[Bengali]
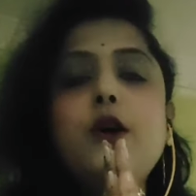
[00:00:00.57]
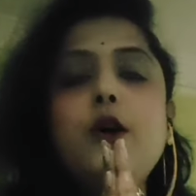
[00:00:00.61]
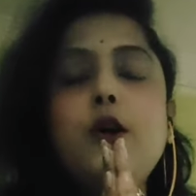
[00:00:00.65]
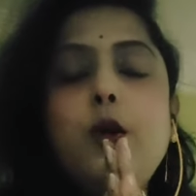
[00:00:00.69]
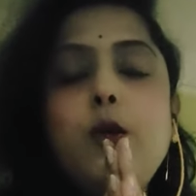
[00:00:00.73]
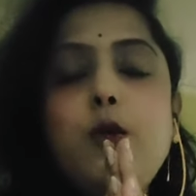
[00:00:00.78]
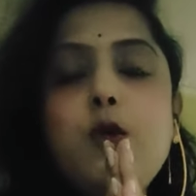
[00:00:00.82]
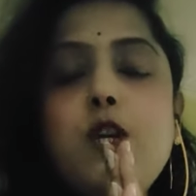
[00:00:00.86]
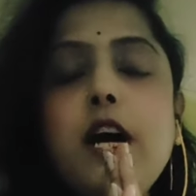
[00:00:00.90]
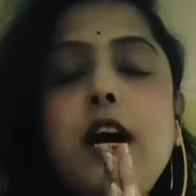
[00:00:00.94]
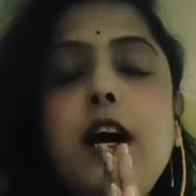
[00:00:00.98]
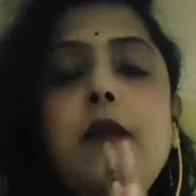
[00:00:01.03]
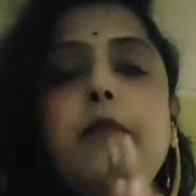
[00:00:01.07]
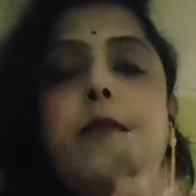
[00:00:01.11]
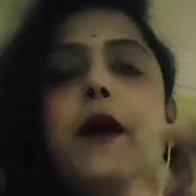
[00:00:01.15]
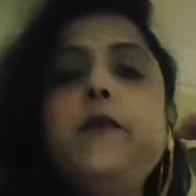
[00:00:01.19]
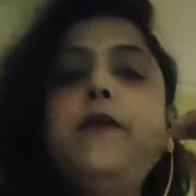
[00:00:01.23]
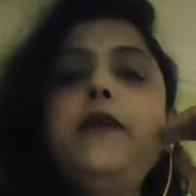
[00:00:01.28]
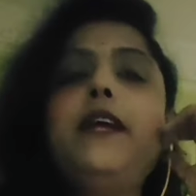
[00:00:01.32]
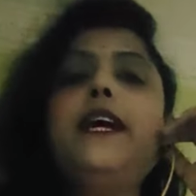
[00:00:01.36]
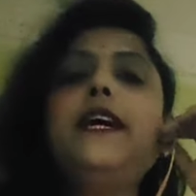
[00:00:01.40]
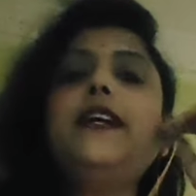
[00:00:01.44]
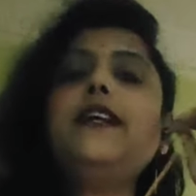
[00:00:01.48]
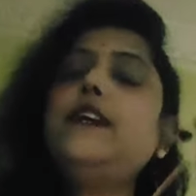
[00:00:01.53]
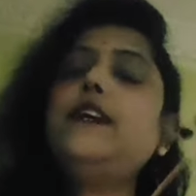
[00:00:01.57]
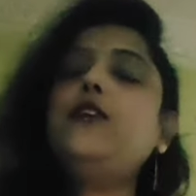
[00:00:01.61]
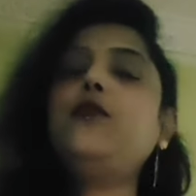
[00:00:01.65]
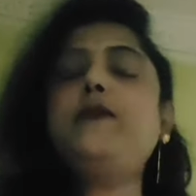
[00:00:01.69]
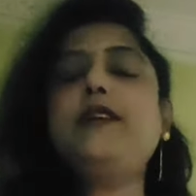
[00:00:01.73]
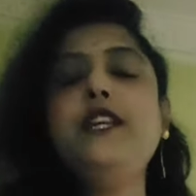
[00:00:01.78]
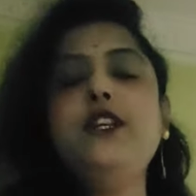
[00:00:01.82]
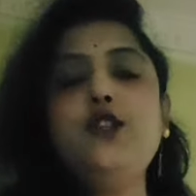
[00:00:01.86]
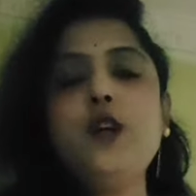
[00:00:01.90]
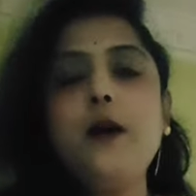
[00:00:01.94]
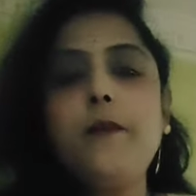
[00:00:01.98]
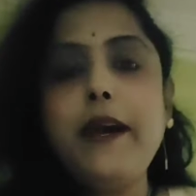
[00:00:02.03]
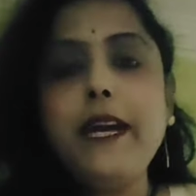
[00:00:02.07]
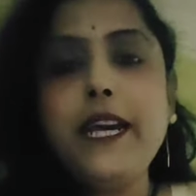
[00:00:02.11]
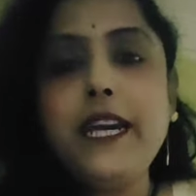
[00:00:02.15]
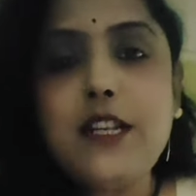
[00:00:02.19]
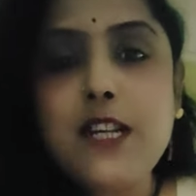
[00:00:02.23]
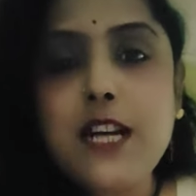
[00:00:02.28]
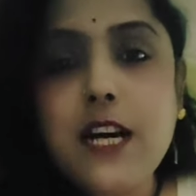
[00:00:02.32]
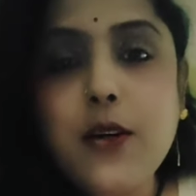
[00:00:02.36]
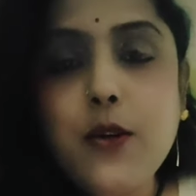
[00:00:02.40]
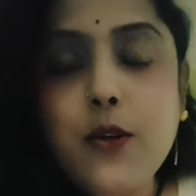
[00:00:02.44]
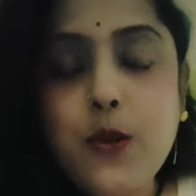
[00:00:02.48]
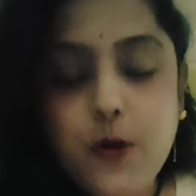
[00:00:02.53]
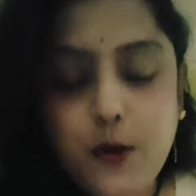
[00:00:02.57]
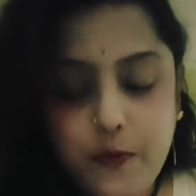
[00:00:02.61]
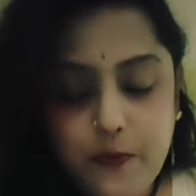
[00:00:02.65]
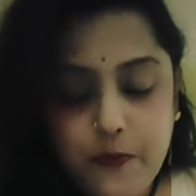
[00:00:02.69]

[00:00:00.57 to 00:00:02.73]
নমস্কার পারমিতার একদিনে তোমাদের সবাইকে স্বাগত